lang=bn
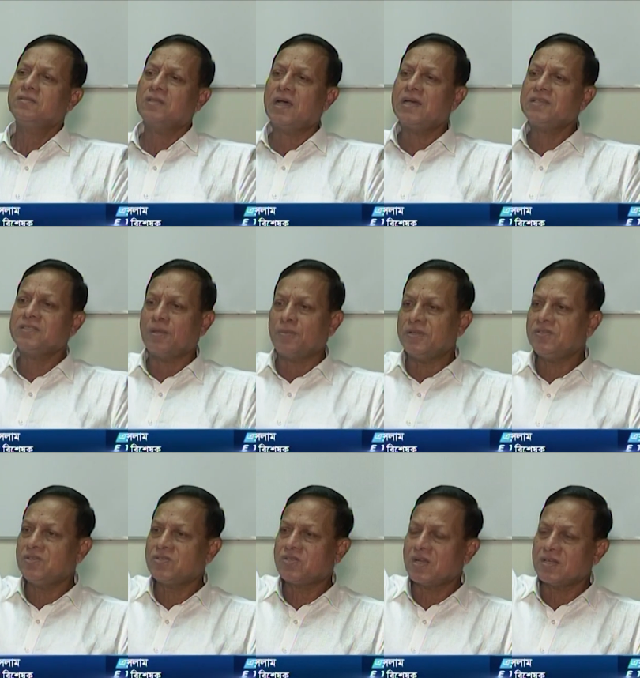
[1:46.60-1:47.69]
তার সেভেন
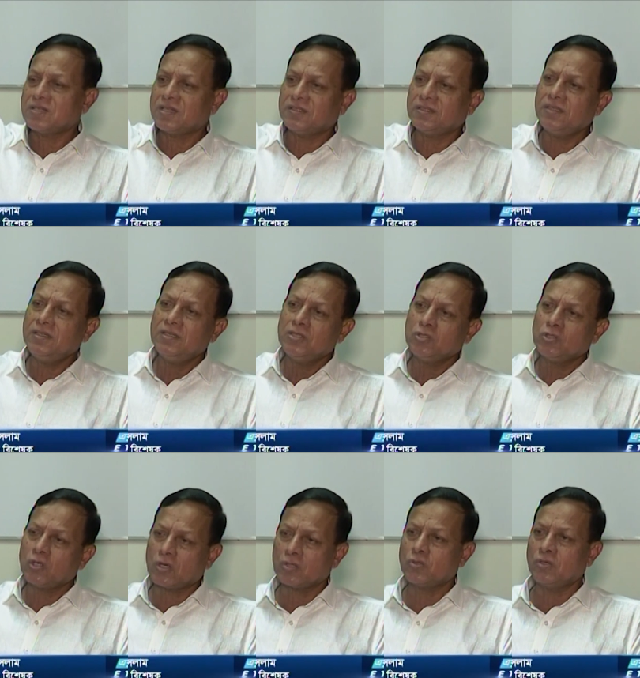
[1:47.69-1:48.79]
সিস্টারের সাথে
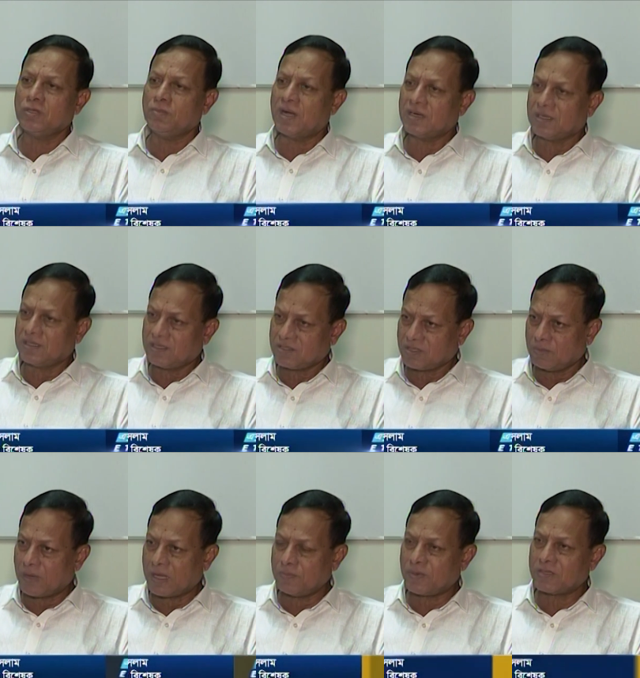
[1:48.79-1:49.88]
সরাসরি বাংলাদেশকে
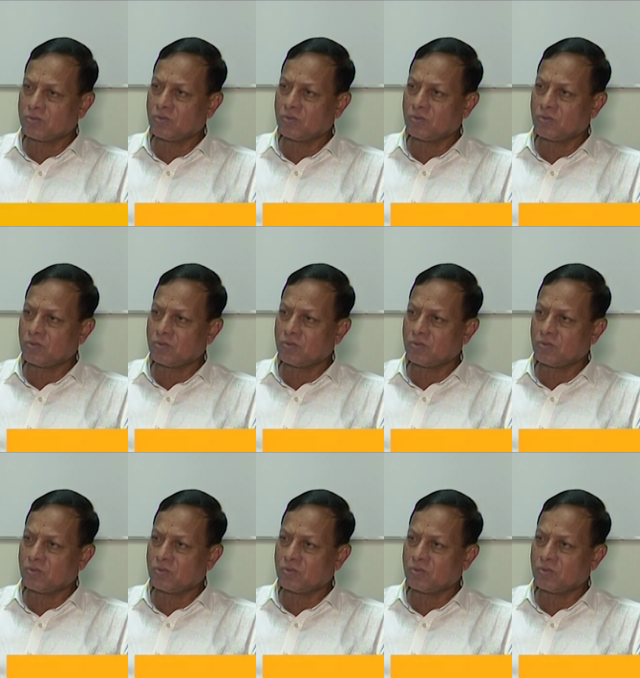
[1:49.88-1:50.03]
বাইপাস